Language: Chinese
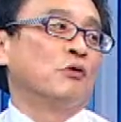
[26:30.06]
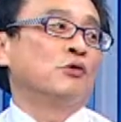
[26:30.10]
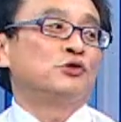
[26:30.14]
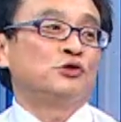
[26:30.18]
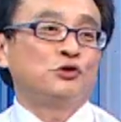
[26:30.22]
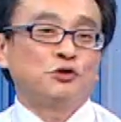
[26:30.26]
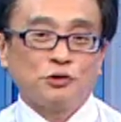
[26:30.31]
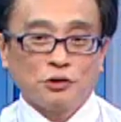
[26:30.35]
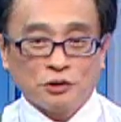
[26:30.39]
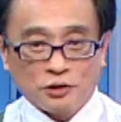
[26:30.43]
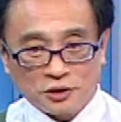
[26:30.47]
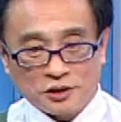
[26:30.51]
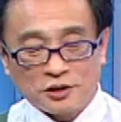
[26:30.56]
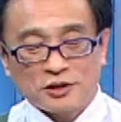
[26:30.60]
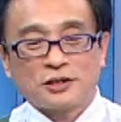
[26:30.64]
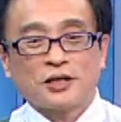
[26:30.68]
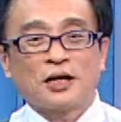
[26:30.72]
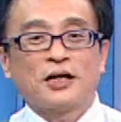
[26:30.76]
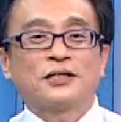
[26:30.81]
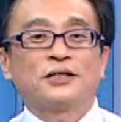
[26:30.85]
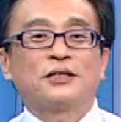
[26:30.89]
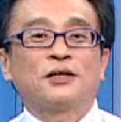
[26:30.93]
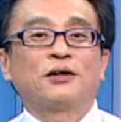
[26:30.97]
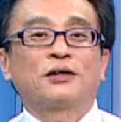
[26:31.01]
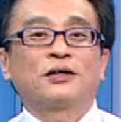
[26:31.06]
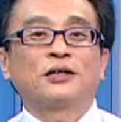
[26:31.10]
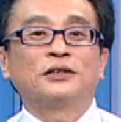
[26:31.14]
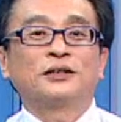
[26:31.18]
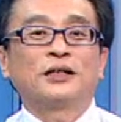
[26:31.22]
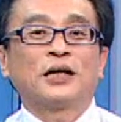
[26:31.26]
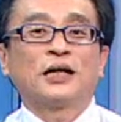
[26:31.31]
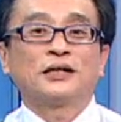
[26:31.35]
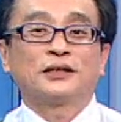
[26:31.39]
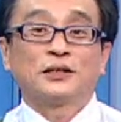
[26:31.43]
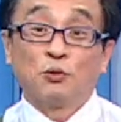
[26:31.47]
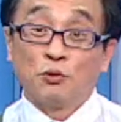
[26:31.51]
我觉得这才是要跟
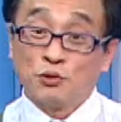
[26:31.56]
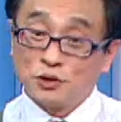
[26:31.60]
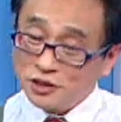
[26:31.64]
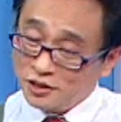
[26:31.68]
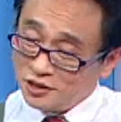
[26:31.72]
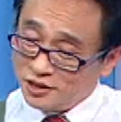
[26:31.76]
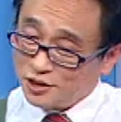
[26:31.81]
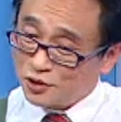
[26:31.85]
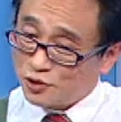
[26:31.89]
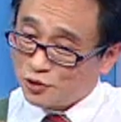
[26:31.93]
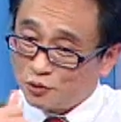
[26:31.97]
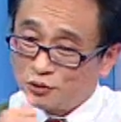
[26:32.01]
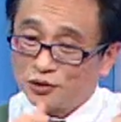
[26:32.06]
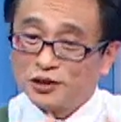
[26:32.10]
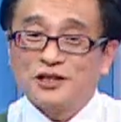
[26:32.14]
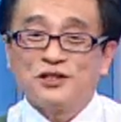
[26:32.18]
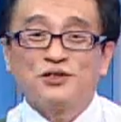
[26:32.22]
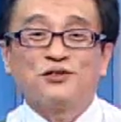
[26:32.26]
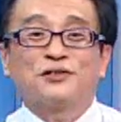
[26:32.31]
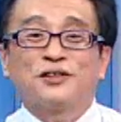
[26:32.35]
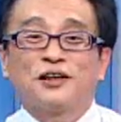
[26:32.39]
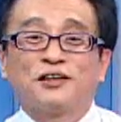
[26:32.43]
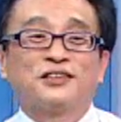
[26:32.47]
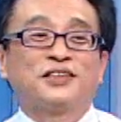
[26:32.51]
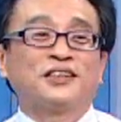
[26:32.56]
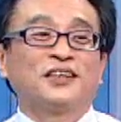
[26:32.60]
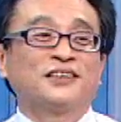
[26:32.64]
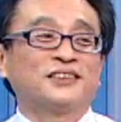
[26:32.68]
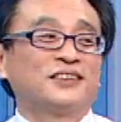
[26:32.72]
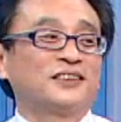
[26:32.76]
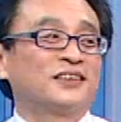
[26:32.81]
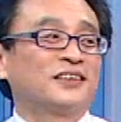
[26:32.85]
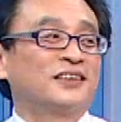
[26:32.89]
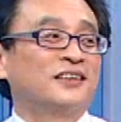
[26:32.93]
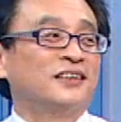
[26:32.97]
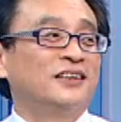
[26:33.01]
大家讲，我今天的重点就是要讲
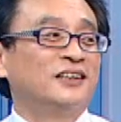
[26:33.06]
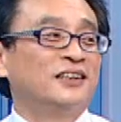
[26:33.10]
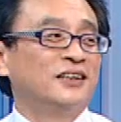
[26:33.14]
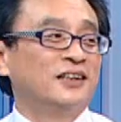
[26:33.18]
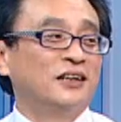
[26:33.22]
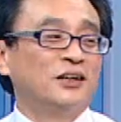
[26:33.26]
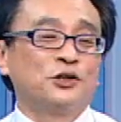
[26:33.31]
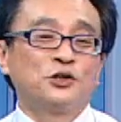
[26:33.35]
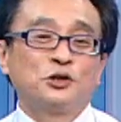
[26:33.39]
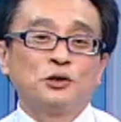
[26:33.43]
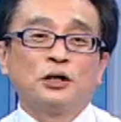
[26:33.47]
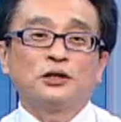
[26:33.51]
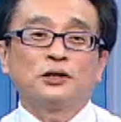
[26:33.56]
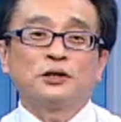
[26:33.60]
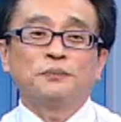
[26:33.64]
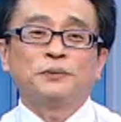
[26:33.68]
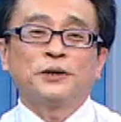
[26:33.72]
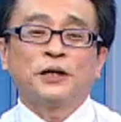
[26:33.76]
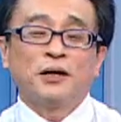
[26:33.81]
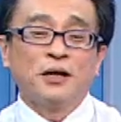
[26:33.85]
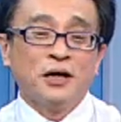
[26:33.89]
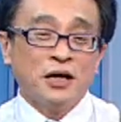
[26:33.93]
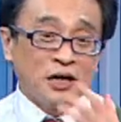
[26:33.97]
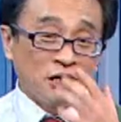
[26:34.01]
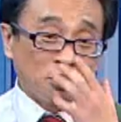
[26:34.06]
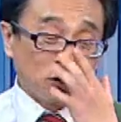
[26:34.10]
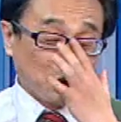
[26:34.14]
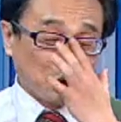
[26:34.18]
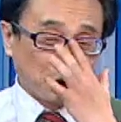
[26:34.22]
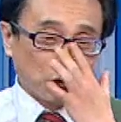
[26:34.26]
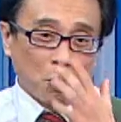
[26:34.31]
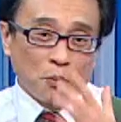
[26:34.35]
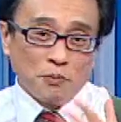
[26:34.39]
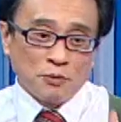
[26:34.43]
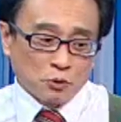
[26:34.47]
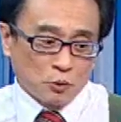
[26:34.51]
这个。嗯，就像昨天，有
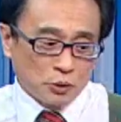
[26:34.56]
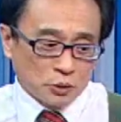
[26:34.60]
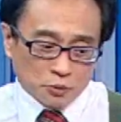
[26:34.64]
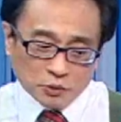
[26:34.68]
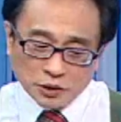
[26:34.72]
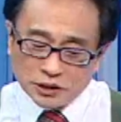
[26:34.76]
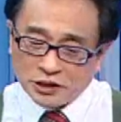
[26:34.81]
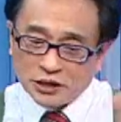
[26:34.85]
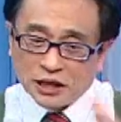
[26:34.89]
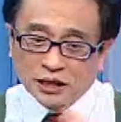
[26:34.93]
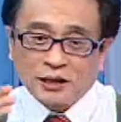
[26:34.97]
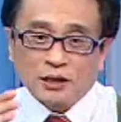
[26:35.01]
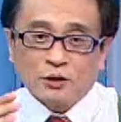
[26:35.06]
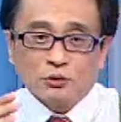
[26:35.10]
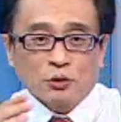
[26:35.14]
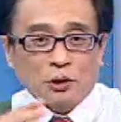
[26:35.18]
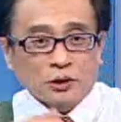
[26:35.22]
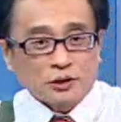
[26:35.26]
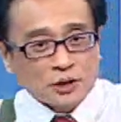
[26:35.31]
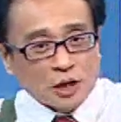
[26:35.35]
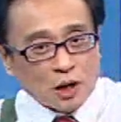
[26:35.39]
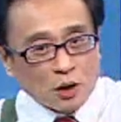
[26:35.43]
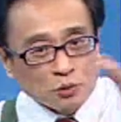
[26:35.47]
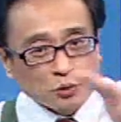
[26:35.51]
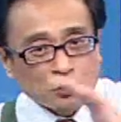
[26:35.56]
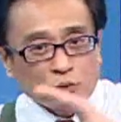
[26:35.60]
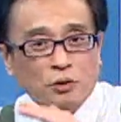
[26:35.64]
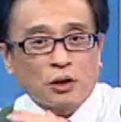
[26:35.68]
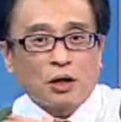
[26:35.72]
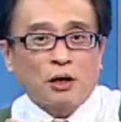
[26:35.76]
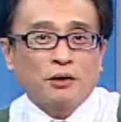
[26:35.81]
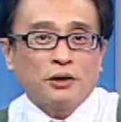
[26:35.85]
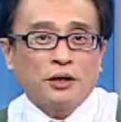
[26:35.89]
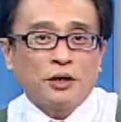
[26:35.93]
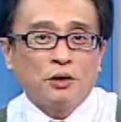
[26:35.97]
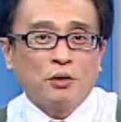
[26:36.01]
时候我们为什么会强调说要操作
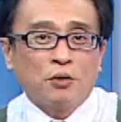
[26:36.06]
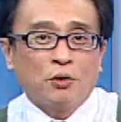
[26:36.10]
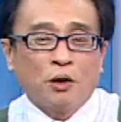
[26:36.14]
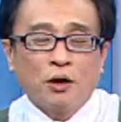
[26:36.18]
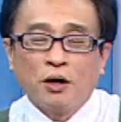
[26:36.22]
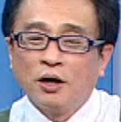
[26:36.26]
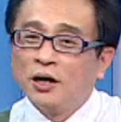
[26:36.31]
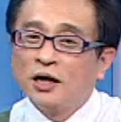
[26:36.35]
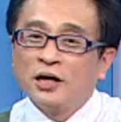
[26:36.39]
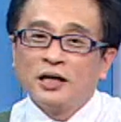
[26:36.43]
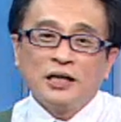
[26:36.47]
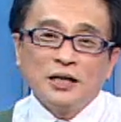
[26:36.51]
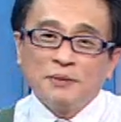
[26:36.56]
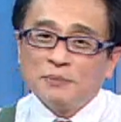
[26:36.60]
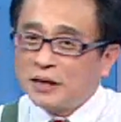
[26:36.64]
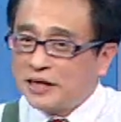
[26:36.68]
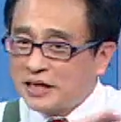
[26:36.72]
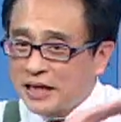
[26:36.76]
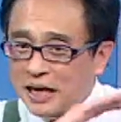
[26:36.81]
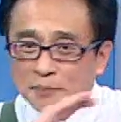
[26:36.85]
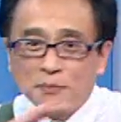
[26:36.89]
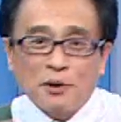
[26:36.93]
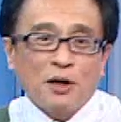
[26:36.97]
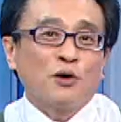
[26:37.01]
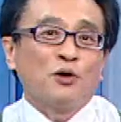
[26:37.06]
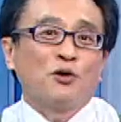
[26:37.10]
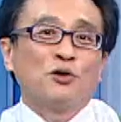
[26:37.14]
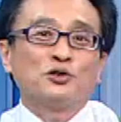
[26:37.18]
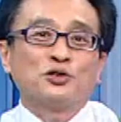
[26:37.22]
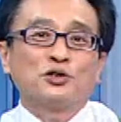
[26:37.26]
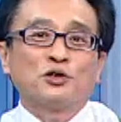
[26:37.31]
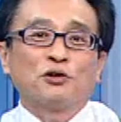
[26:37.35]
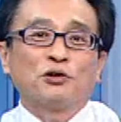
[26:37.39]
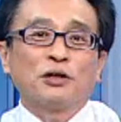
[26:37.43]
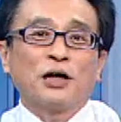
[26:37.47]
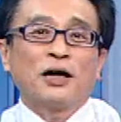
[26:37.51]
要灵活，另外还要啰
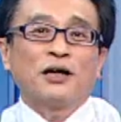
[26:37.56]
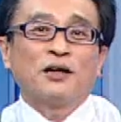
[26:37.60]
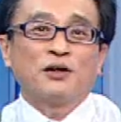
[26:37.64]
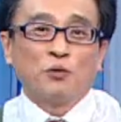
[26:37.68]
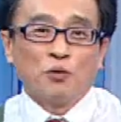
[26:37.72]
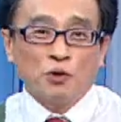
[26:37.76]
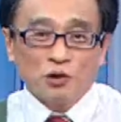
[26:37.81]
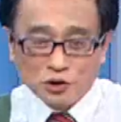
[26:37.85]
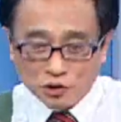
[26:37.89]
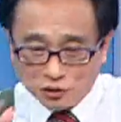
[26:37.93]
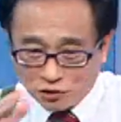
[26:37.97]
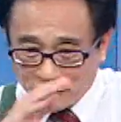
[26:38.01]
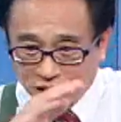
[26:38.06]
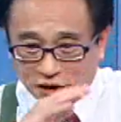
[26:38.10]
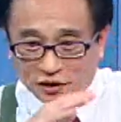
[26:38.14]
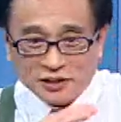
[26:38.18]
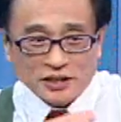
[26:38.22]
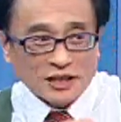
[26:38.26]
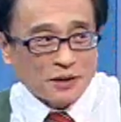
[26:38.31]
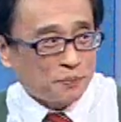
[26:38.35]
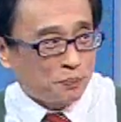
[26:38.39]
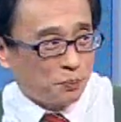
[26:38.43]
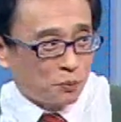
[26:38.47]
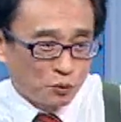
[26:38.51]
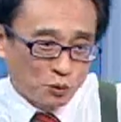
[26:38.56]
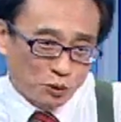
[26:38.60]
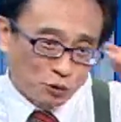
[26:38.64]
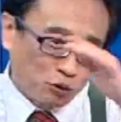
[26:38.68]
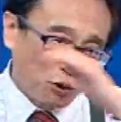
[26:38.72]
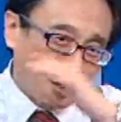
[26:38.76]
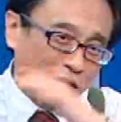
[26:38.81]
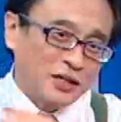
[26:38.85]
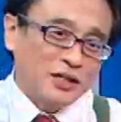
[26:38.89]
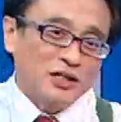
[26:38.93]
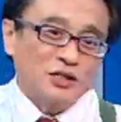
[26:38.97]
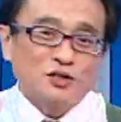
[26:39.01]
嗦了，我就是要这样不
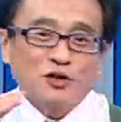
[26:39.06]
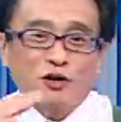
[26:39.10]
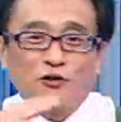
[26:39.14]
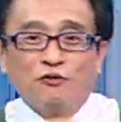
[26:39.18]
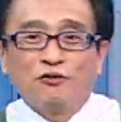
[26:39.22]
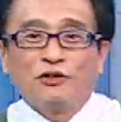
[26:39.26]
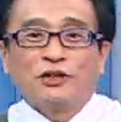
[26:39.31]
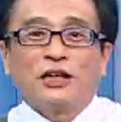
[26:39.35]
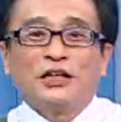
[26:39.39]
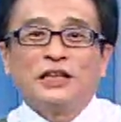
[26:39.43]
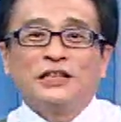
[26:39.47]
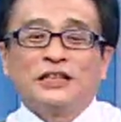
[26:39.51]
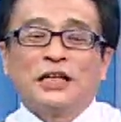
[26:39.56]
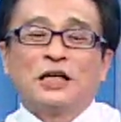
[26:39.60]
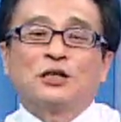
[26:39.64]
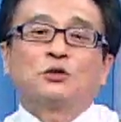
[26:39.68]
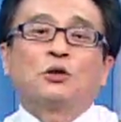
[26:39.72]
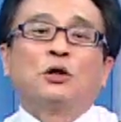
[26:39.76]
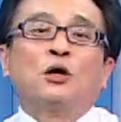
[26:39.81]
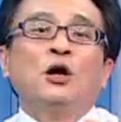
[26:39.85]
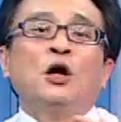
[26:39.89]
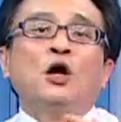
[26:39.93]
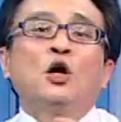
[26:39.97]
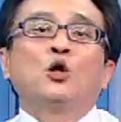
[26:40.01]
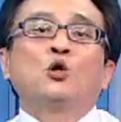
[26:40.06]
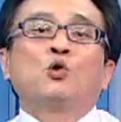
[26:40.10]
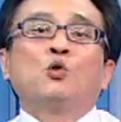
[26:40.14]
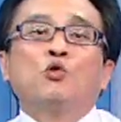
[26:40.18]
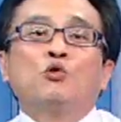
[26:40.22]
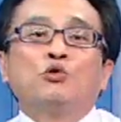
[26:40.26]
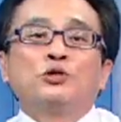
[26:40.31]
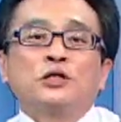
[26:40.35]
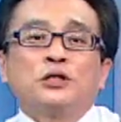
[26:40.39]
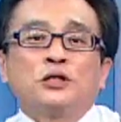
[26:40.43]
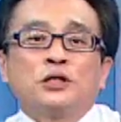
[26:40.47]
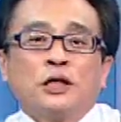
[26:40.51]
断的重复跟你讲说，
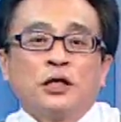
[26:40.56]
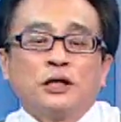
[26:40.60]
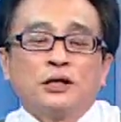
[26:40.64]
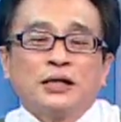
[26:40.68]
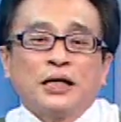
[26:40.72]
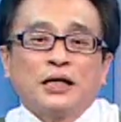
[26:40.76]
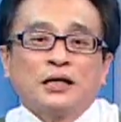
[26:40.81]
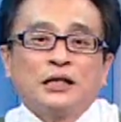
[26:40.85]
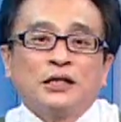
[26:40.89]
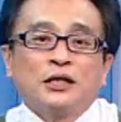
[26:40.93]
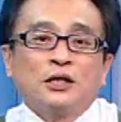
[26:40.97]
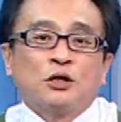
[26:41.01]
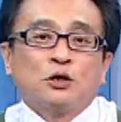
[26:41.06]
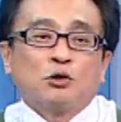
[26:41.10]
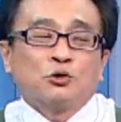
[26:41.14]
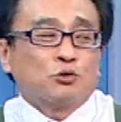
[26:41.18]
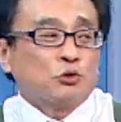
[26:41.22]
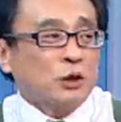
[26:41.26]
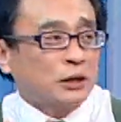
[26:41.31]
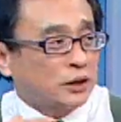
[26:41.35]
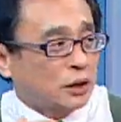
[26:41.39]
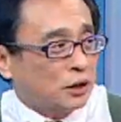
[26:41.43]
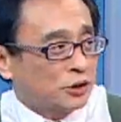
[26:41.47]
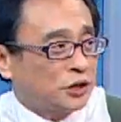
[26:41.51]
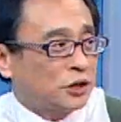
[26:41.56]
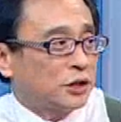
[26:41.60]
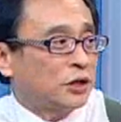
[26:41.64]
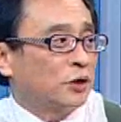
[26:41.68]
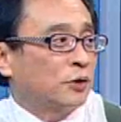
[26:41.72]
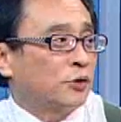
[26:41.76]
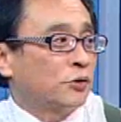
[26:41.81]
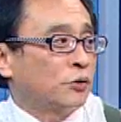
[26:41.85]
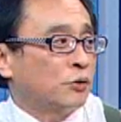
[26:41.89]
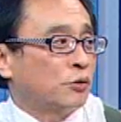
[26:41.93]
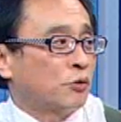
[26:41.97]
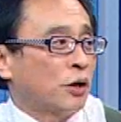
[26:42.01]
股市的让你能够赚到钱的
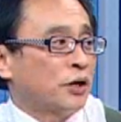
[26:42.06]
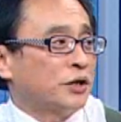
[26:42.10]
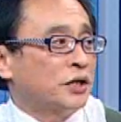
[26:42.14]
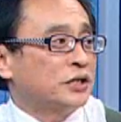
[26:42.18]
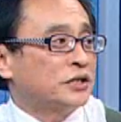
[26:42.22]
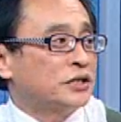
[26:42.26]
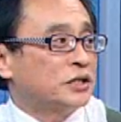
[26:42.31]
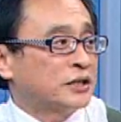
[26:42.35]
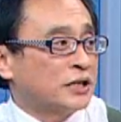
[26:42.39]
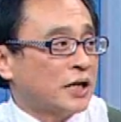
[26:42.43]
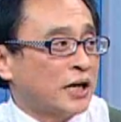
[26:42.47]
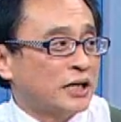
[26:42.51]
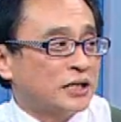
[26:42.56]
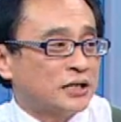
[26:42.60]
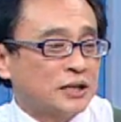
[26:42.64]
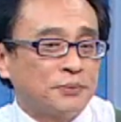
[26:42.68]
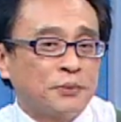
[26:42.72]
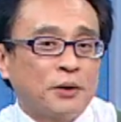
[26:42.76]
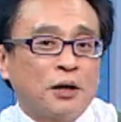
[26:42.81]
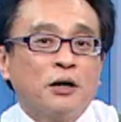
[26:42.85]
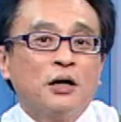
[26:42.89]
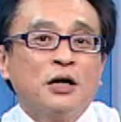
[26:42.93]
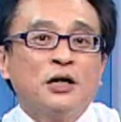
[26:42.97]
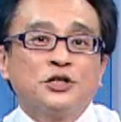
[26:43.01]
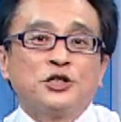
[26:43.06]
关键是在于什么？